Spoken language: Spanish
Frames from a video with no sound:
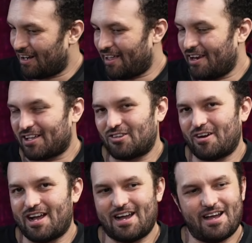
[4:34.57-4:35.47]
la
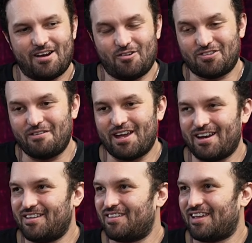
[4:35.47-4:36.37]
directora no
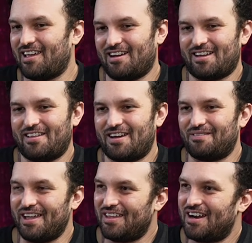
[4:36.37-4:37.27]
sabía ni siquiera que
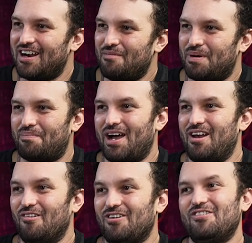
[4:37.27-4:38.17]
Darth Vader era el papá
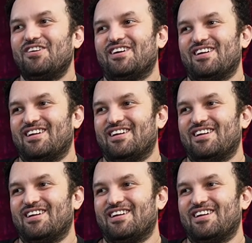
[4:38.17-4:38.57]
de Luke, güey.